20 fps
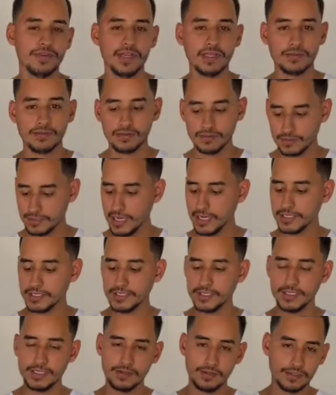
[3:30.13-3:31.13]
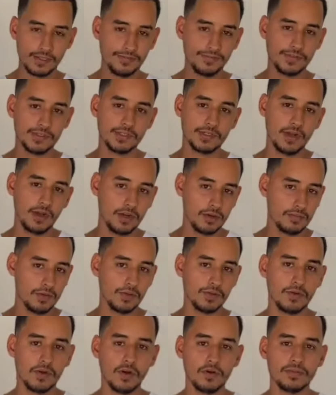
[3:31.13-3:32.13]
veio tudo certinho, nota fiscal no meu
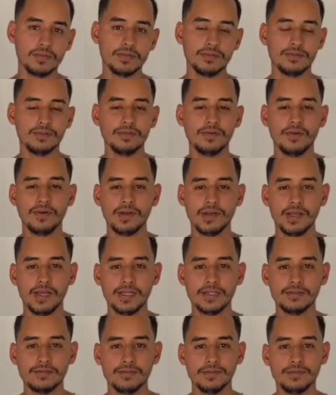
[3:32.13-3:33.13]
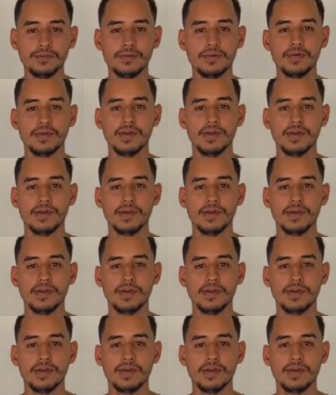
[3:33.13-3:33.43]
nome, tudo correto, viu?